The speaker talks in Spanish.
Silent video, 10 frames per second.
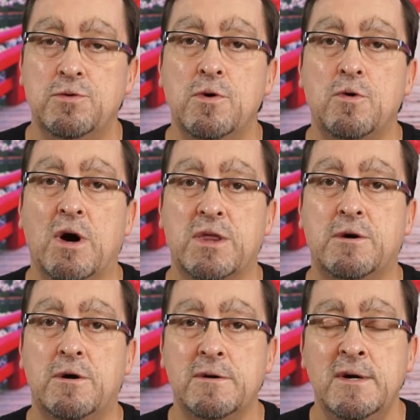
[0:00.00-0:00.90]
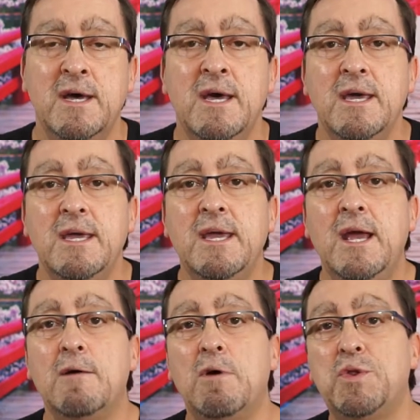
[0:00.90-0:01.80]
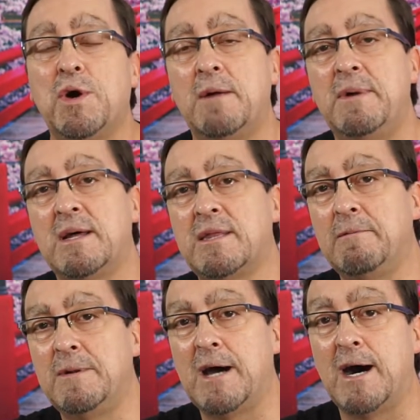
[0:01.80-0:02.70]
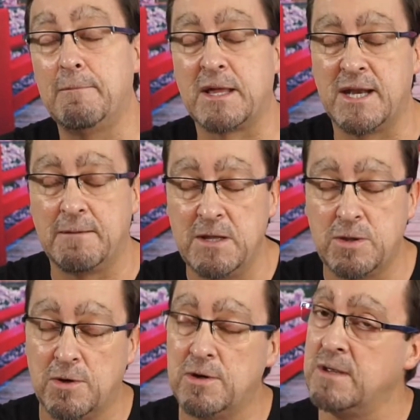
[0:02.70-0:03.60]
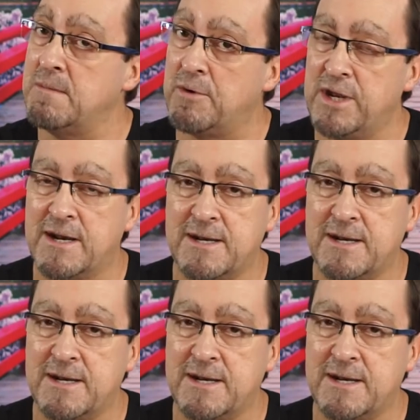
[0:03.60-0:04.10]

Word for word: es un quad-core. Y en cuanto al almacenamiento y memoria